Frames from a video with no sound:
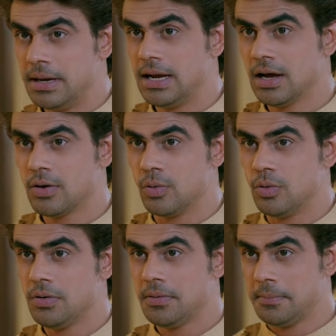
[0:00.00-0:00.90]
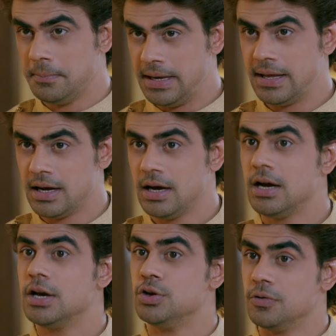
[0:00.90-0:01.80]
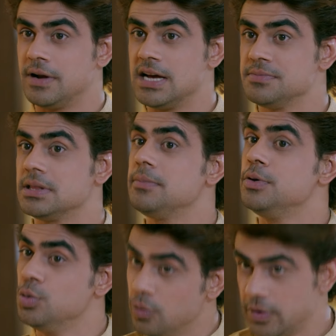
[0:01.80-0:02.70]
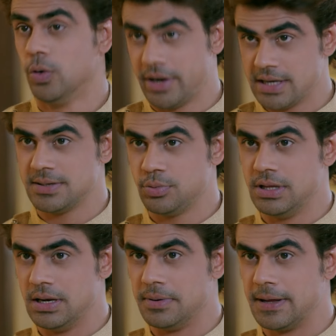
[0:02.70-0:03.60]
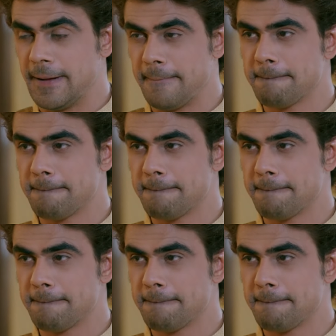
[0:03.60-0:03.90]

बेला को मेरा युवराज मतलब यूवी होने का सबूत देना पड़ेगा